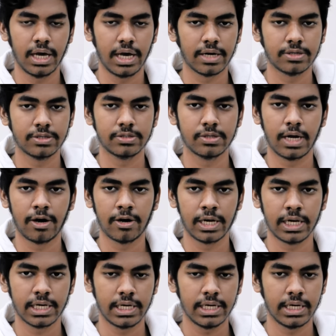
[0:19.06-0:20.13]
এখন
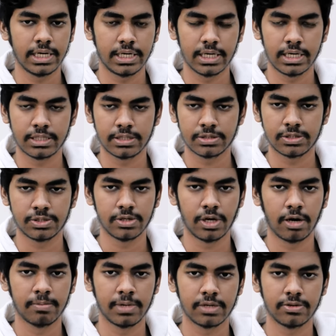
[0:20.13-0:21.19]
অনেকেই এটা শুনে
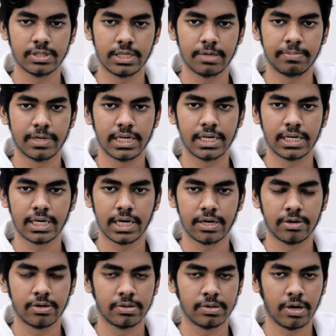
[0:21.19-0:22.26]
অবাক হতে পারেন কারণ